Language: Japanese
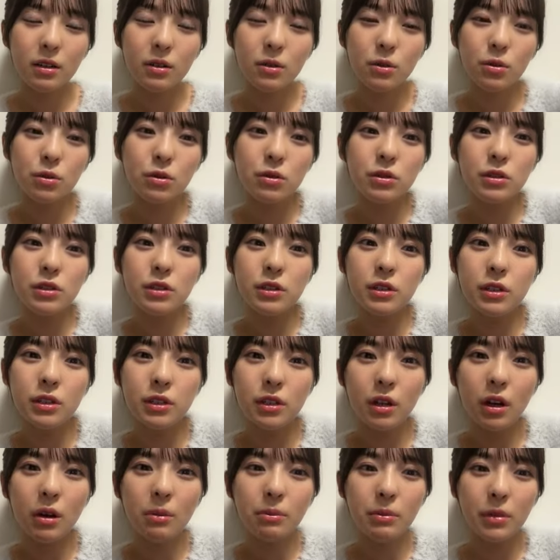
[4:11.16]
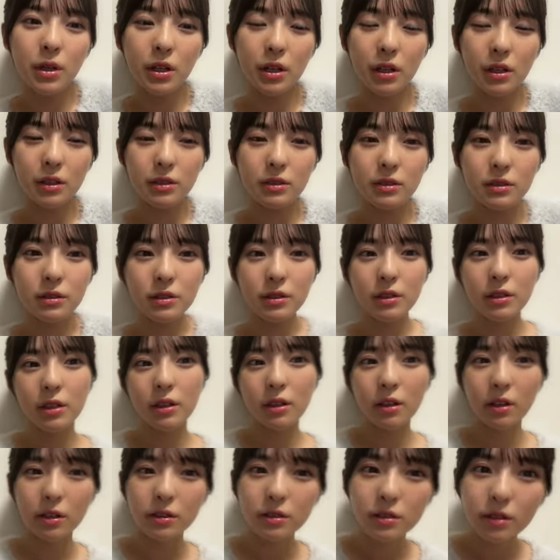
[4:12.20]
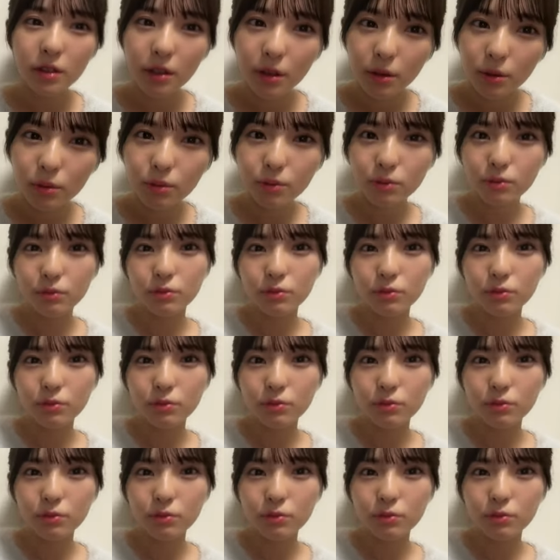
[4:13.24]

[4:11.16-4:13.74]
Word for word: 今年あんまり着なかったけど